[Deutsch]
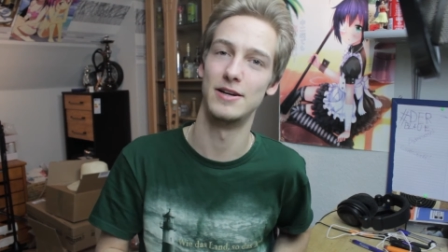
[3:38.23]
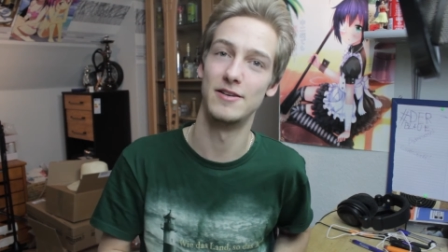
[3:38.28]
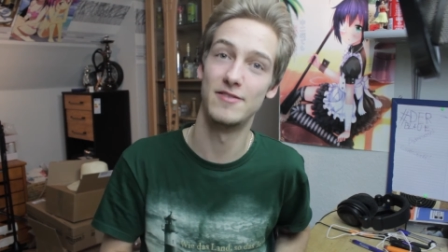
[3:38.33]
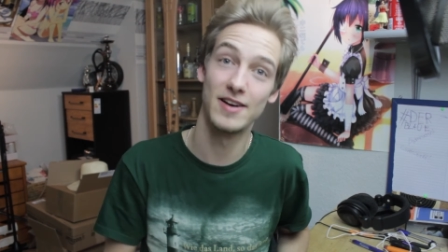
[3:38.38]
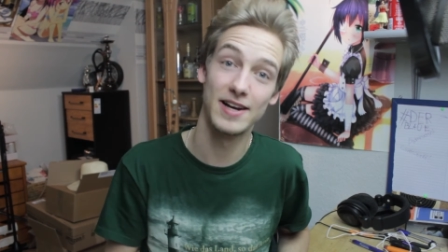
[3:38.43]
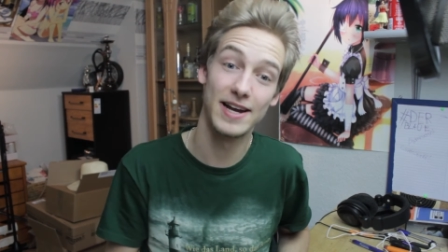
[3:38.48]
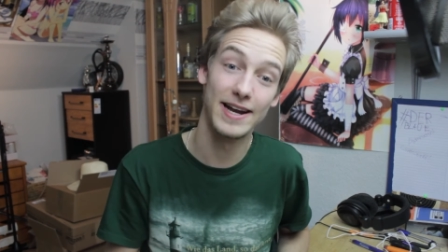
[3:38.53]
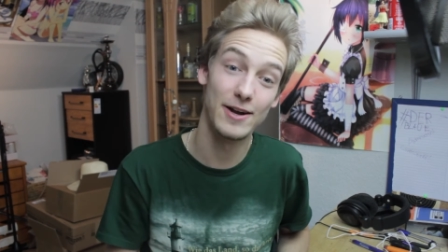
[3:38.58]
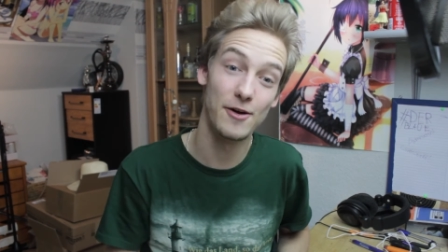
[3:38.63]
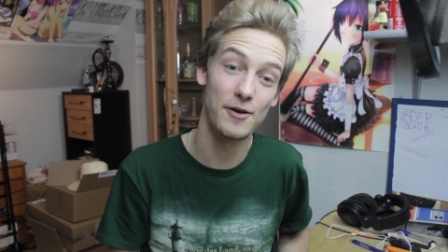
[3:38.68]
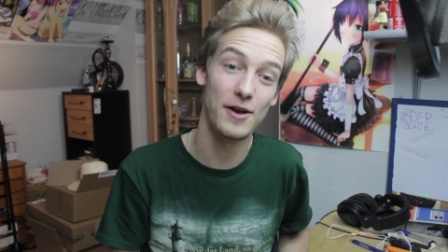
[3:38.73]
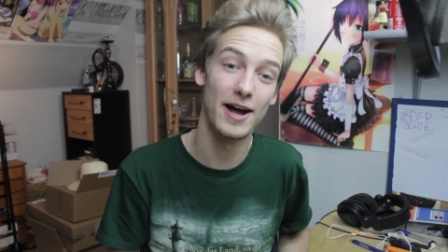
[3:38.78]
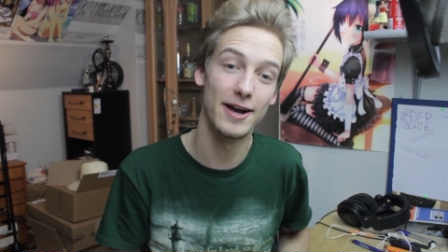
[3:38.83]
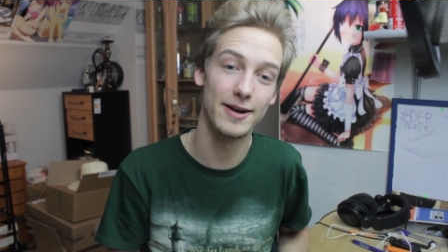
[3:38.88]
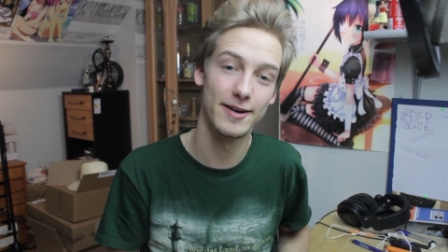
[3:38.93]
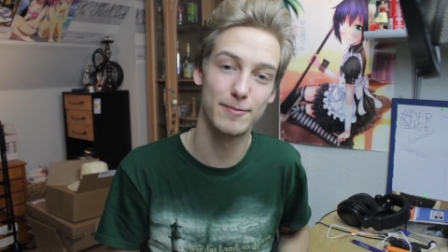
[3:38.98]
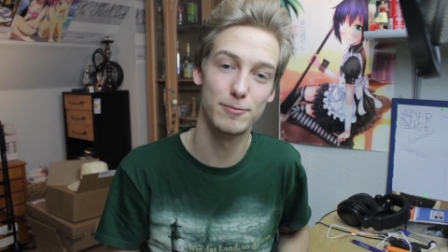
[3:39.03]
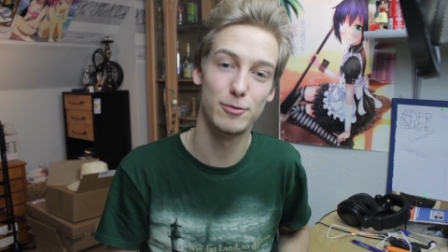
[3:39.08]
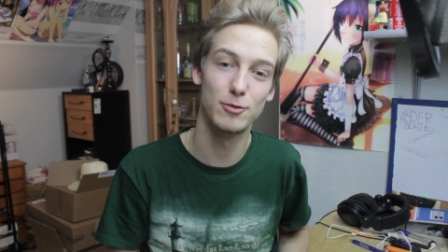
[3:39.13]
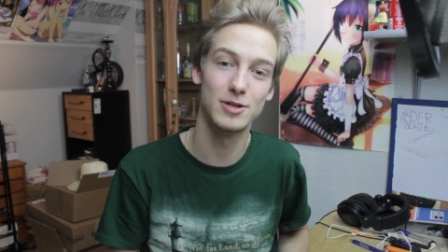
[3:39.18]
Evangelion
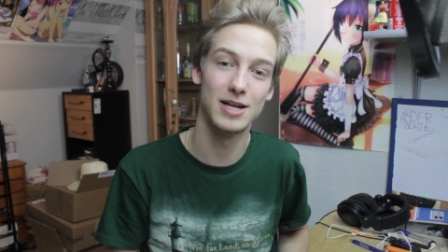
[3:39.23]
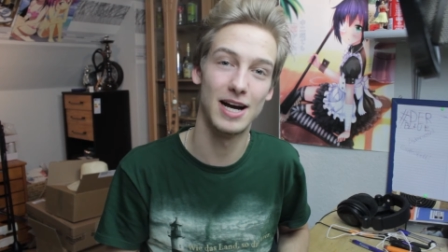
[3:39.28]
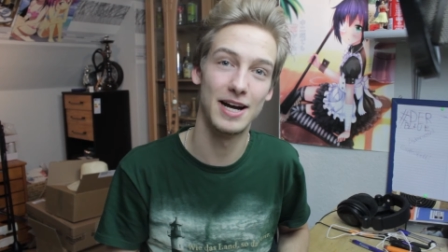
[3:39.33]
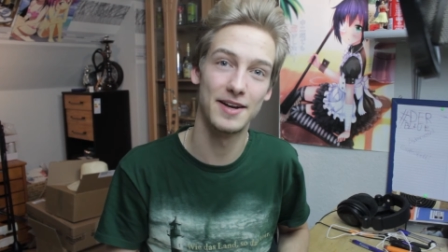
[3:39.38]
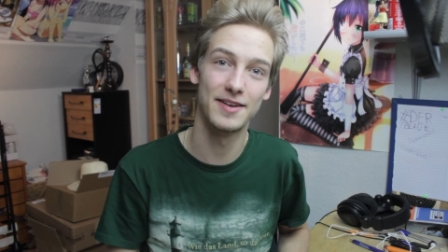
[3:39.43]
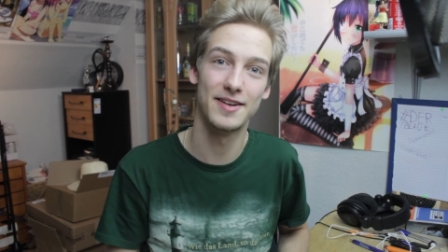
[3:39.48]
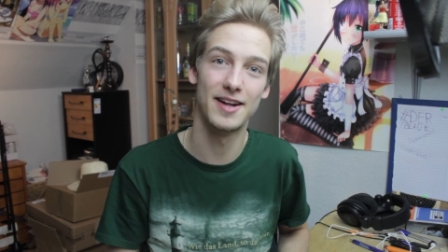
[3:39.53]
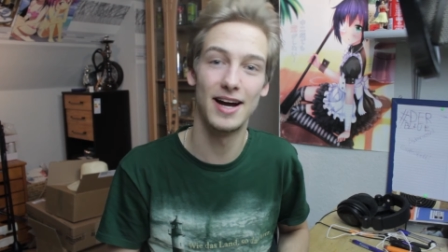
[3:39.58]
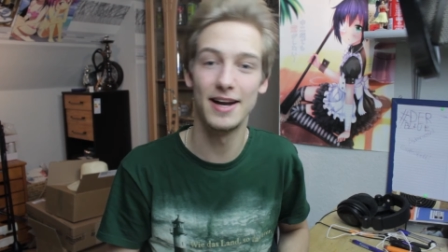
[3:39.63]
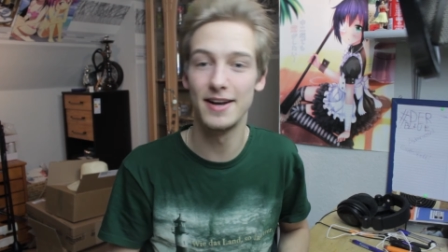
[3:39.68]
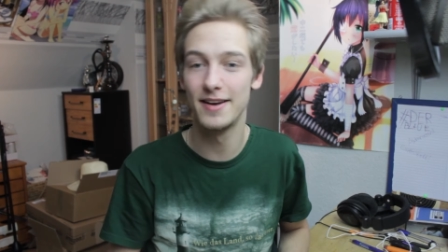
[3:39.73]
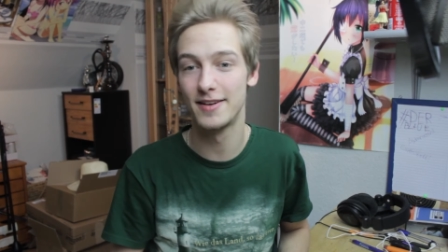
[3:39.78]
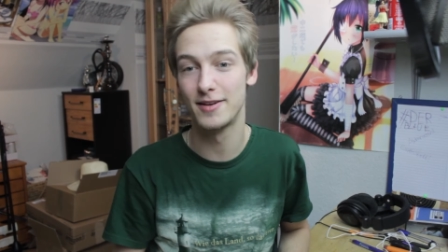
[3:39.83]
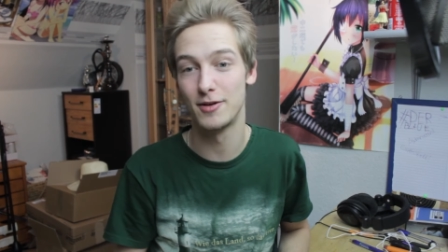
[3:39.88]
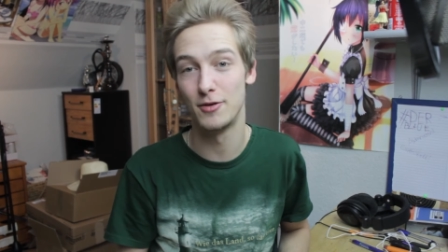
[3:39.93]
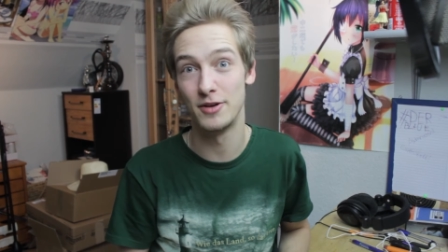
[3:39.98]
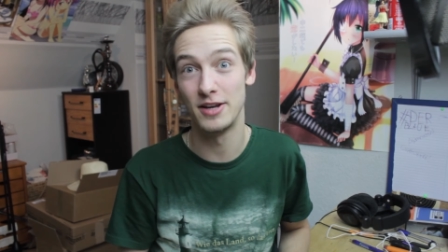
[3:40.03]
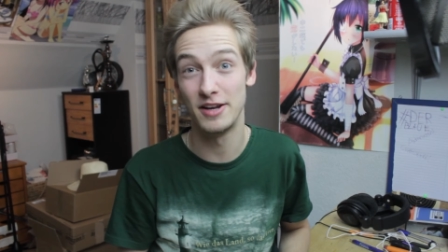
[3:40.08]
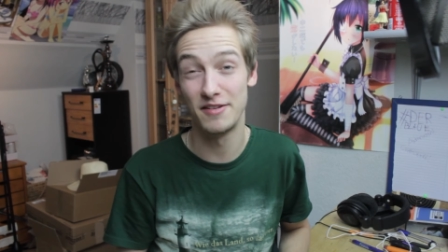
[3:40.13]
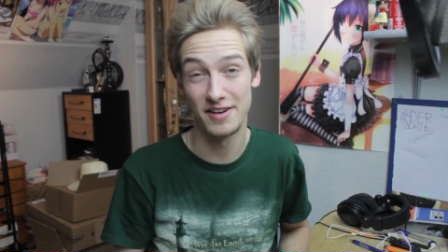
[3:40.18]
1.11
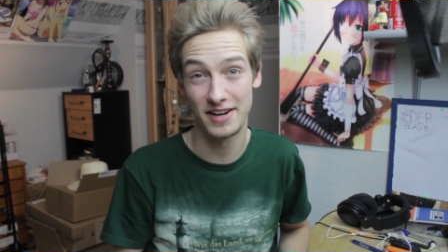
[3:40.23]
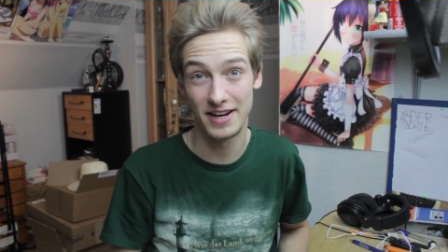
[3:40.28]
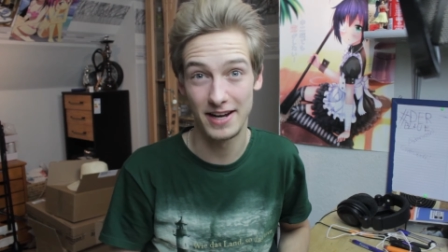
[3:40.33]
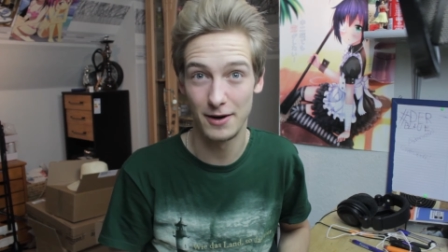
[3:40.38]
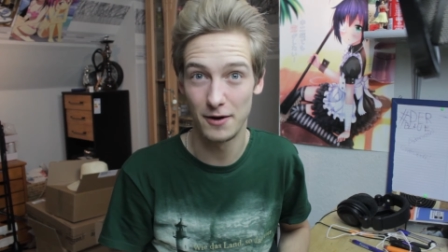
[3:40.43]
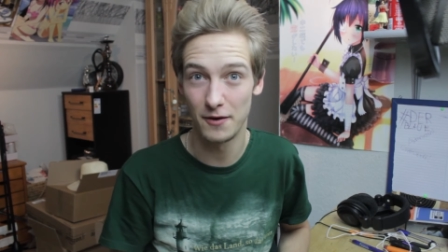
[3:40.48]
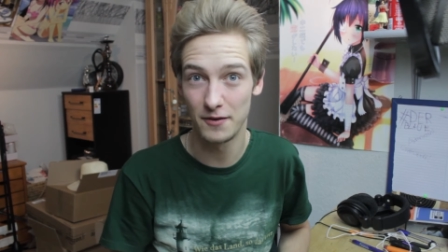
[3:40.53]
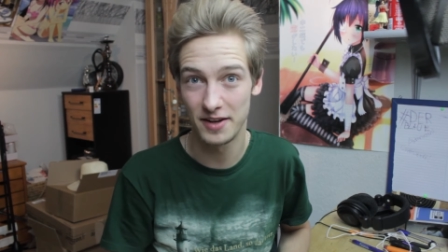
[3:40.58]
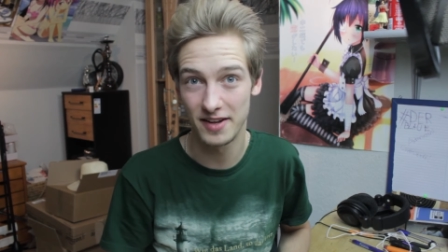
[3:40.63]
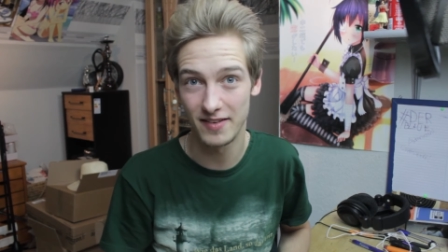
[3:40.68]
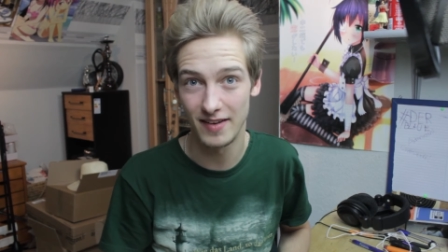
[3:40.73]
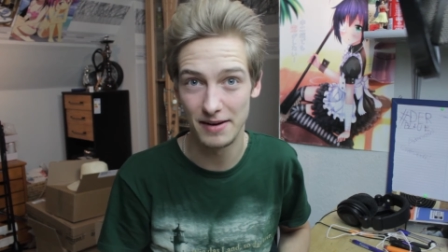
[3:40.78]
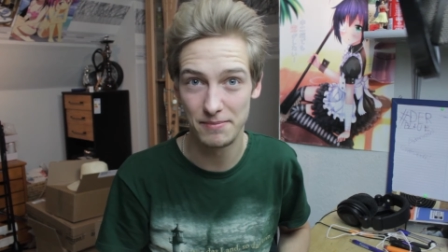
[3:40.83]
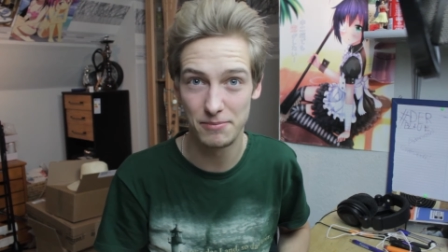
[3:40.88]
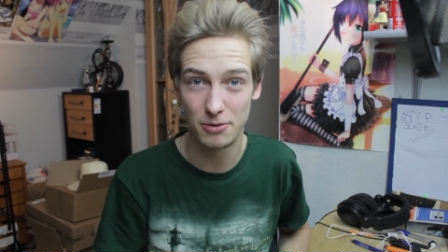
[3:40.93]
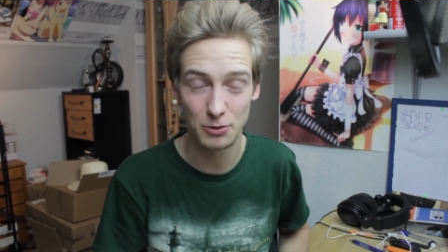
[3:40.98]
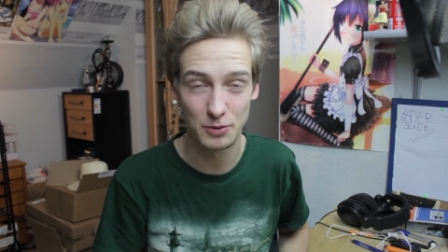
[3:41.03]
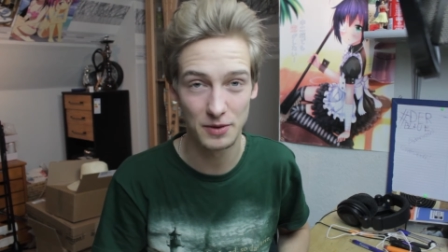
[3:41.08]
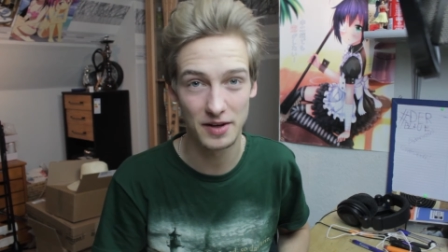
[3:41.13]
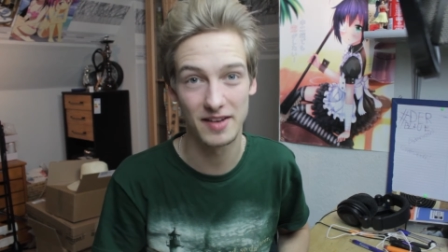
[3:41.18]
und Evangelion
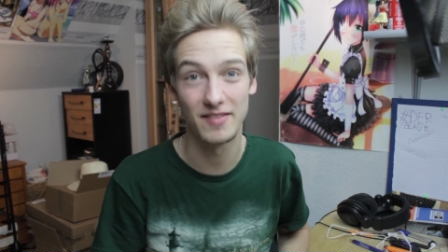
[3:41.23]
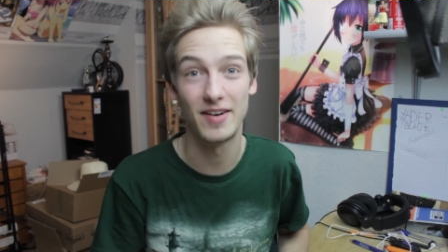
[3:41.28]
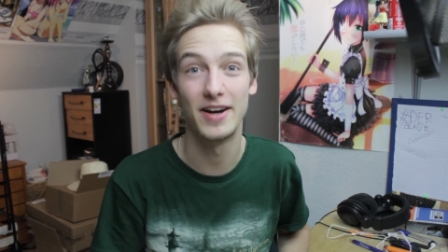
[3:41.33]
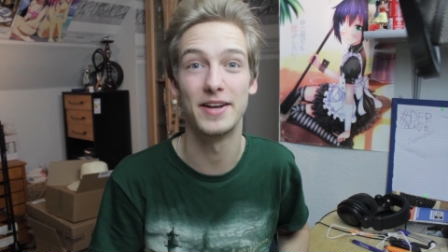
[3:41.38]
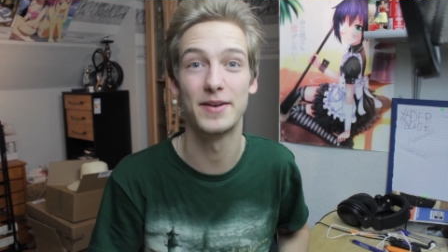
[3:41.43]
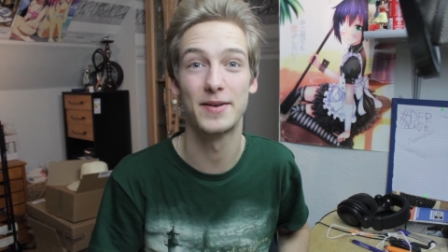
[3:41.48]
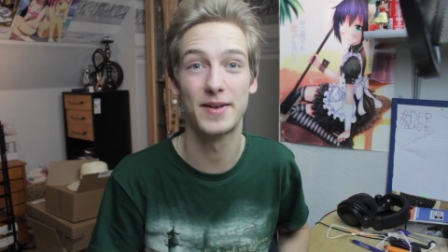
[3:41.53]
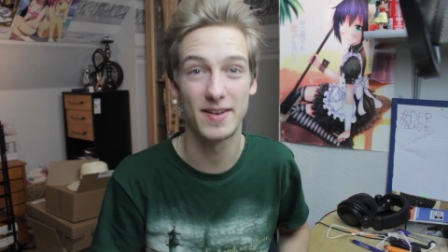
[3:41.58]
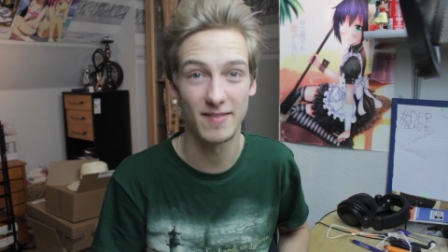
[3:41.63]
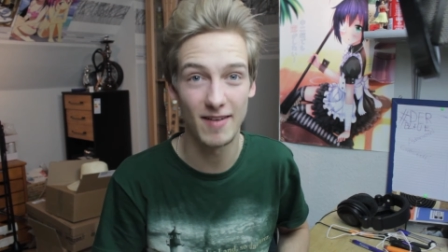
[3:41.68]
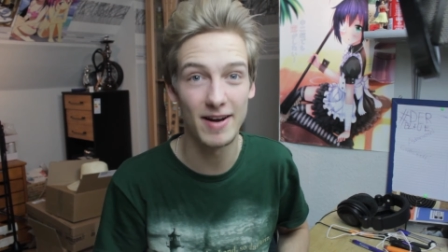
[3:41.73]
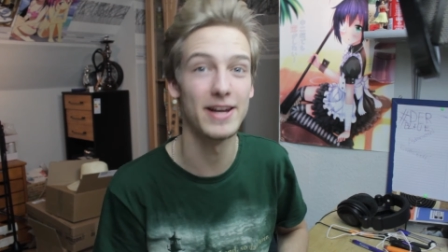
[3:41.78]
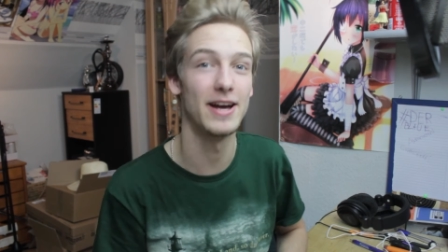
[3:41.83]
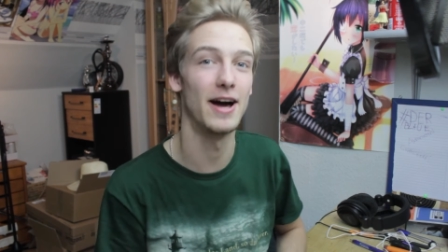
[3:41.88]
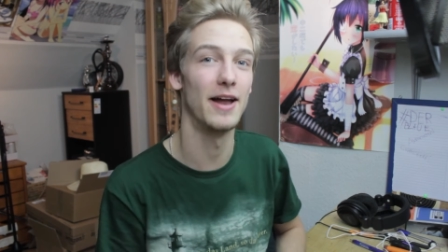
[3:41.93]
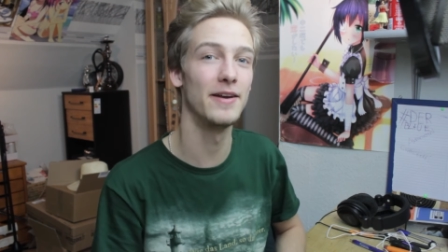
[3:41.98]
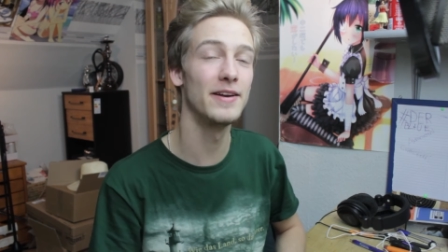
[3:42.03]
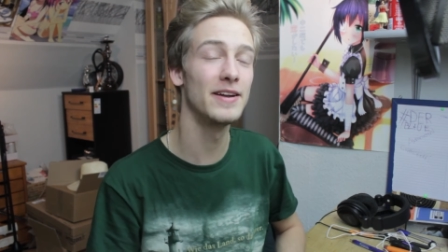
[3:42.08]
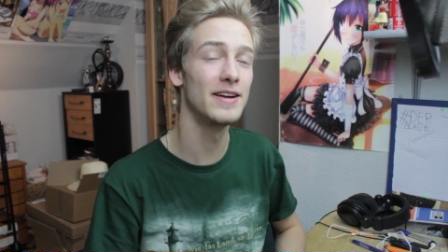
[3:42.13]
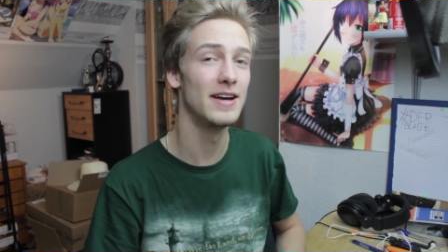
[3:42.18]
2.22
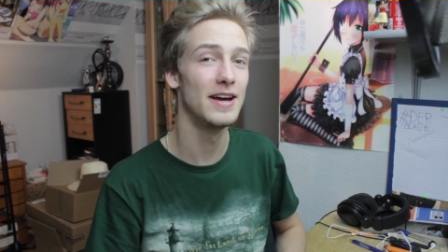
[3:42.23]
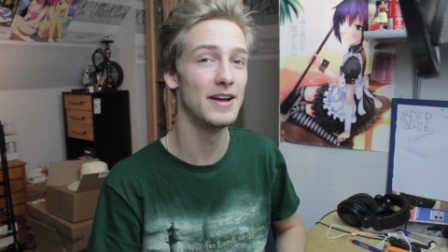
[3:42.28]
an.